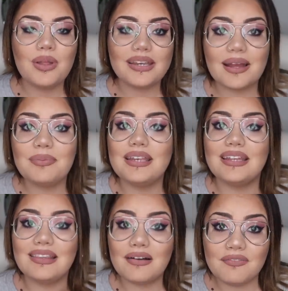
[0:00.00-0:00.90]
per
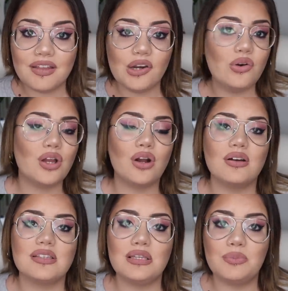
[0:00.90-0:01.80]
capire davvero che
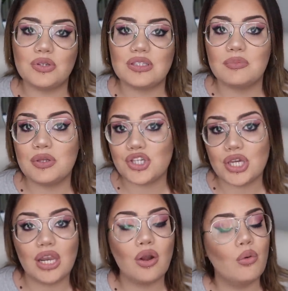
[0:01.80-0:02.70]
cosa ti possa
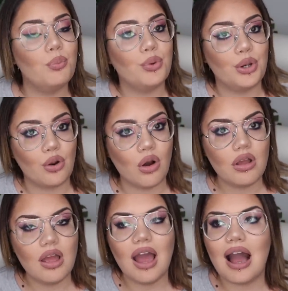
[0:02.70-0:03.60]
piacere oppure no
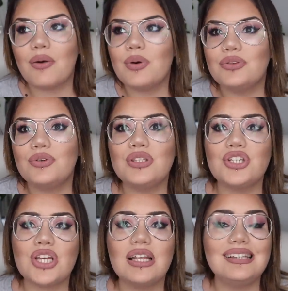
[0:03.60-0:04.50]
A
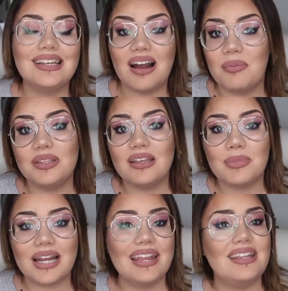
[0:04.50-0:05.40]
14 anni capita
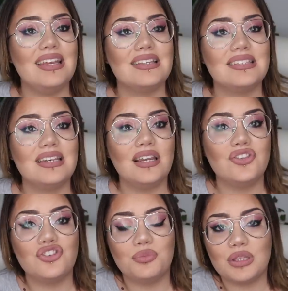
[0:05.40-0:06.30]
magari di essere
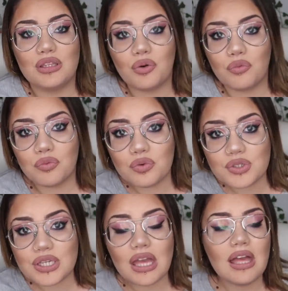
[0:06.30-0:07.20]
leggermente
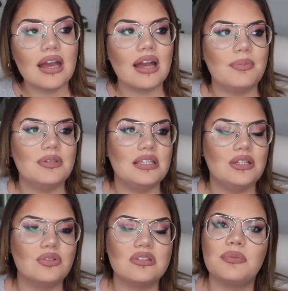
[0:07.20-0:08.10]
confusi Capita
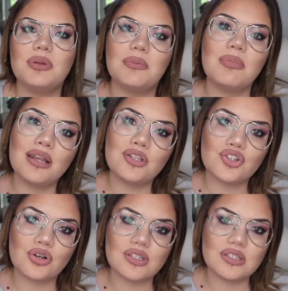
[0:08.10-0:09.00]
di non sapere bene
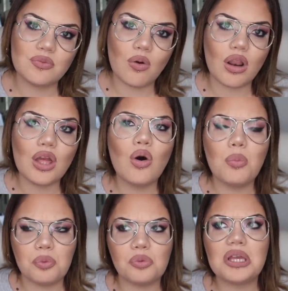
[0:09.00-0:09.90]
ciò che si vuole
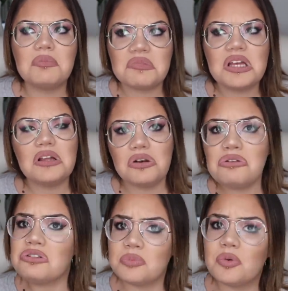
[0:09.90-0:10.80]
Oppure
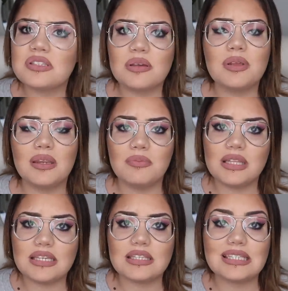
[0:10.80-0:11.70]
lo si può sapere
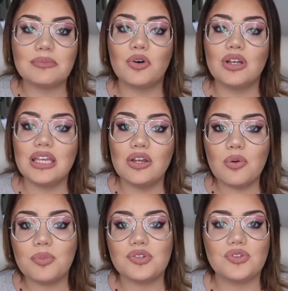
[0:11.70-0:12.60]
benissimo
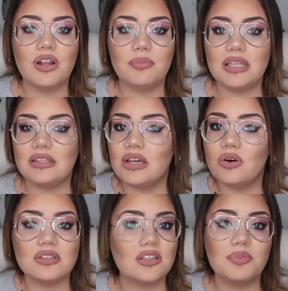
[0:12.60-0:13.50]
Io personalmente
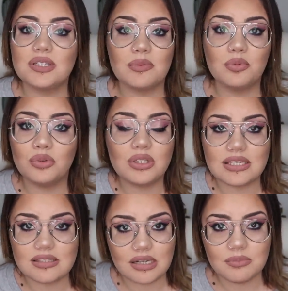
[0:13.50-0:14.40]
ho sempre saputo di
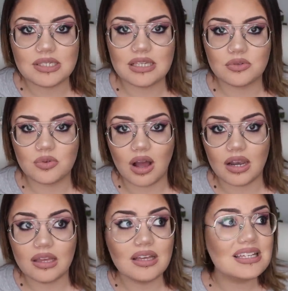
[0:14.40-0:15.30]
essere
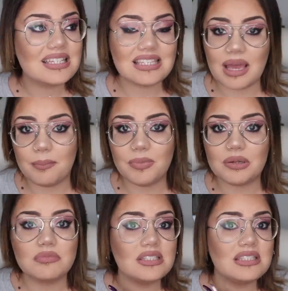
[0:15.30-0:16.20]
bisessuale male,
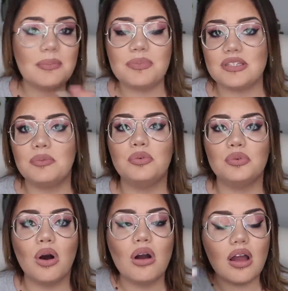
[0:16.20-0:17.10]
sempre, sempre
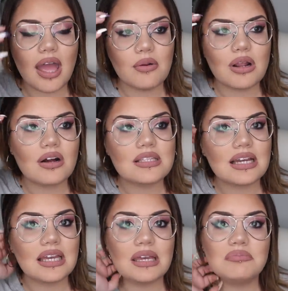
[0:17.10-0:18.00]
saputo. È una
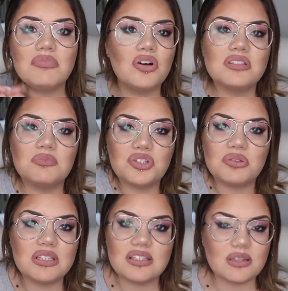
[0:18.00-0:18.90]
cosa che ho
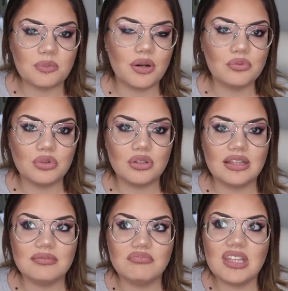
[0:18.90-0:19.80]
semplicemente sempre avuto
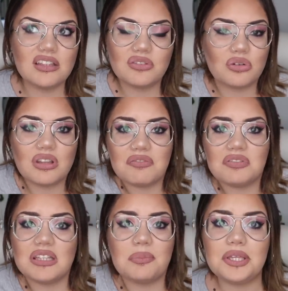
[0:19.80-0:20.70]
da dentro da
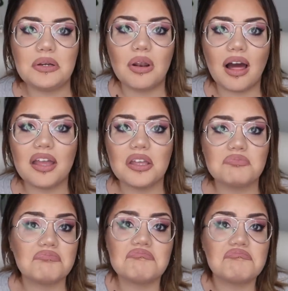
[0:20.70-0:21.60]
fin da piccola
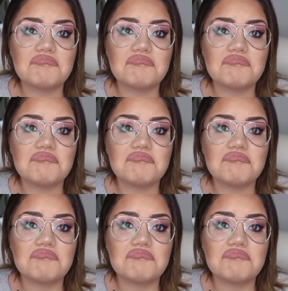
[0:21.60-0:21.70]
e